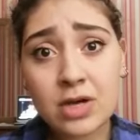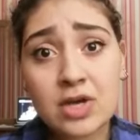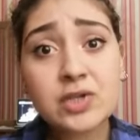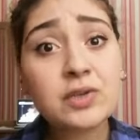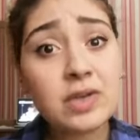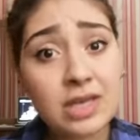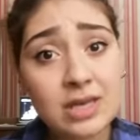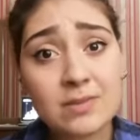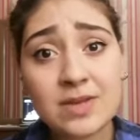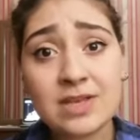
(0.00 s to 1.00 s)
Что
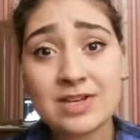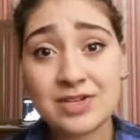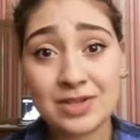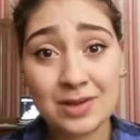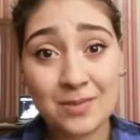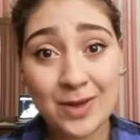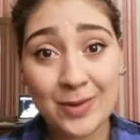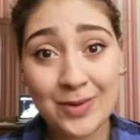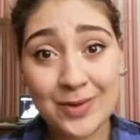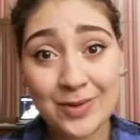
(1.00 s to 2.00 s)
имя нежное
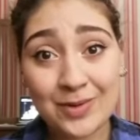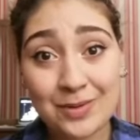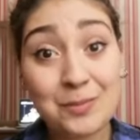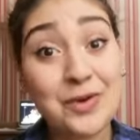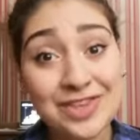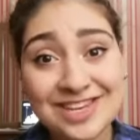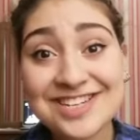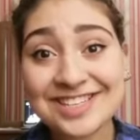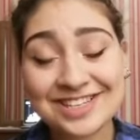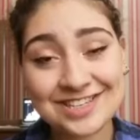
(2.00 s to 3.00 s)
мое, мой
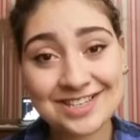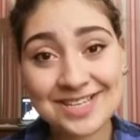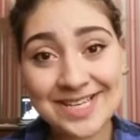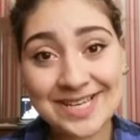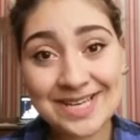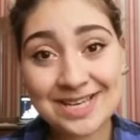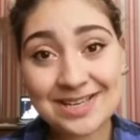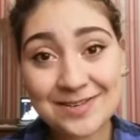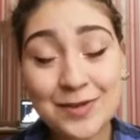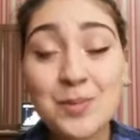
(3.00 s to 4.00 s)
нежный,
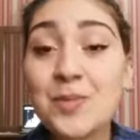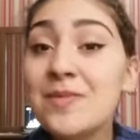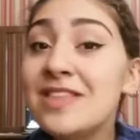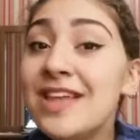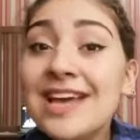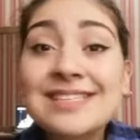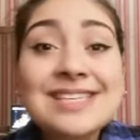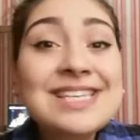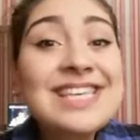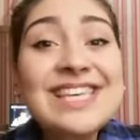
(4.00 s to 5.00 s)
не упоминается
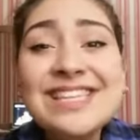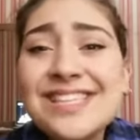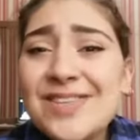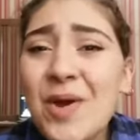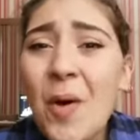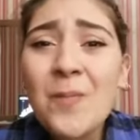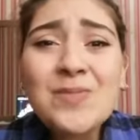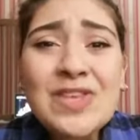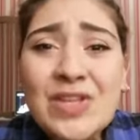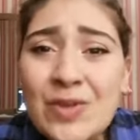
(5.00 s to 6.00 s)
ни
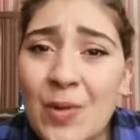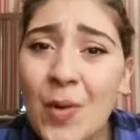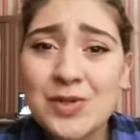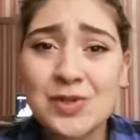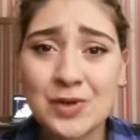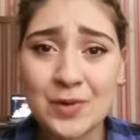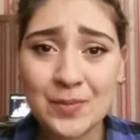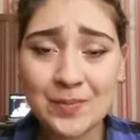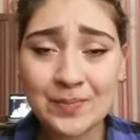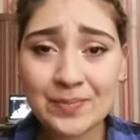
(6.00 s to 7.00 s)
днем, ни ночью.
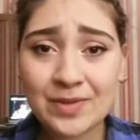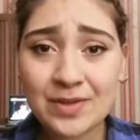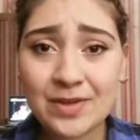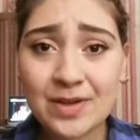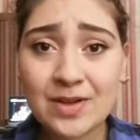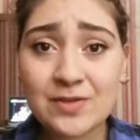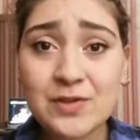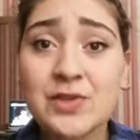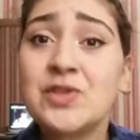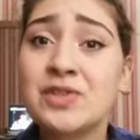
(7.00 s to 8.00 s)

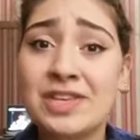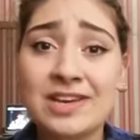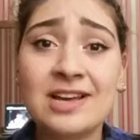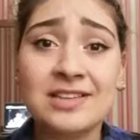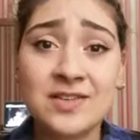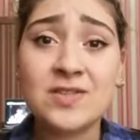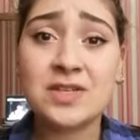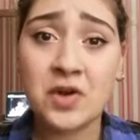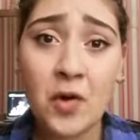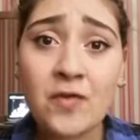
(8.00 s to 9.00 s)
Все, что никогда в
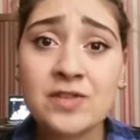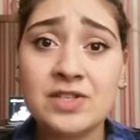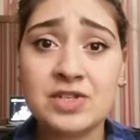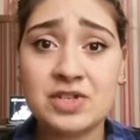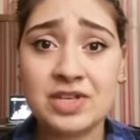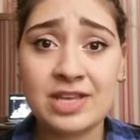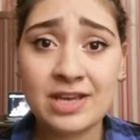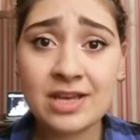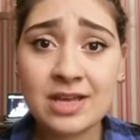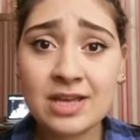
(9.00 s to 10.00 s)
церковной тишине,
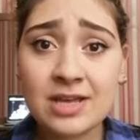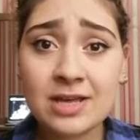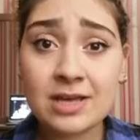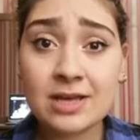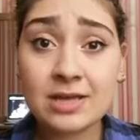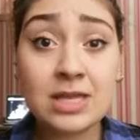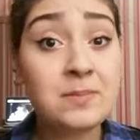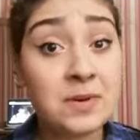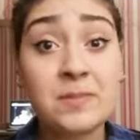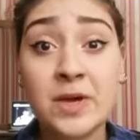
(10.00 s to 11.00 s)
не
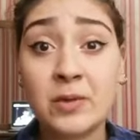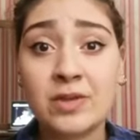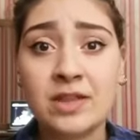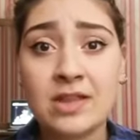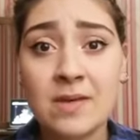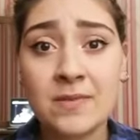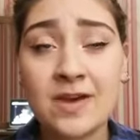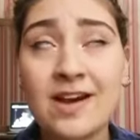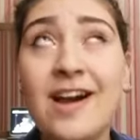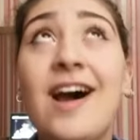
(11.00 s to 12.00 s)
пропоют над нами.
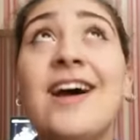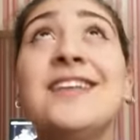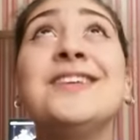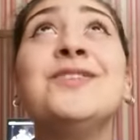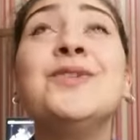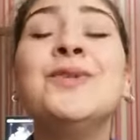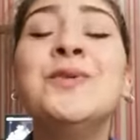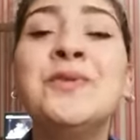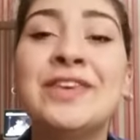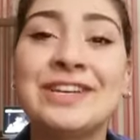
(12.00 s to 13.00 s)

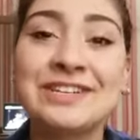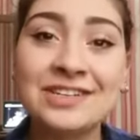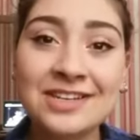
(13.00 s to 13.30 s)
Аллилуйя!